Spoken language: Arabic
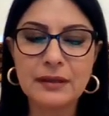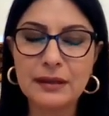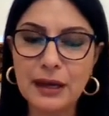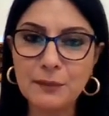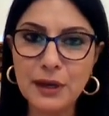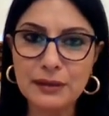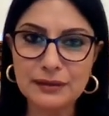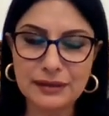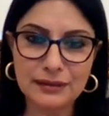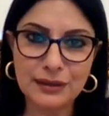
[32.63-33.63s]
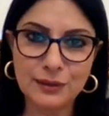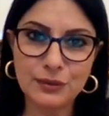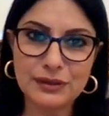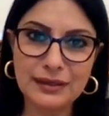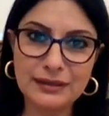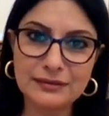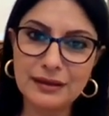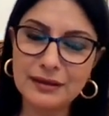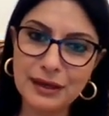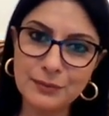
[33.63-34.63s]
القمر التنين
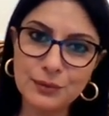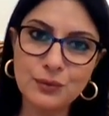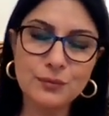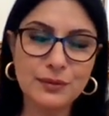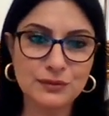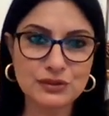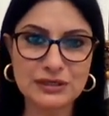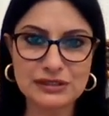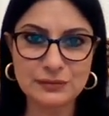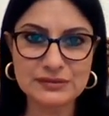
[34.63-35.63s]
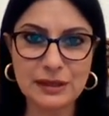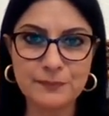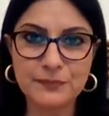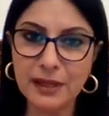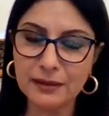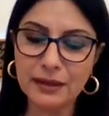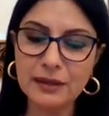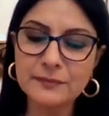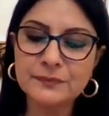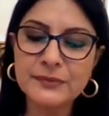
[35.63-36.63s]
والثلاثة رح بيكون ببرج الجوزاء لكن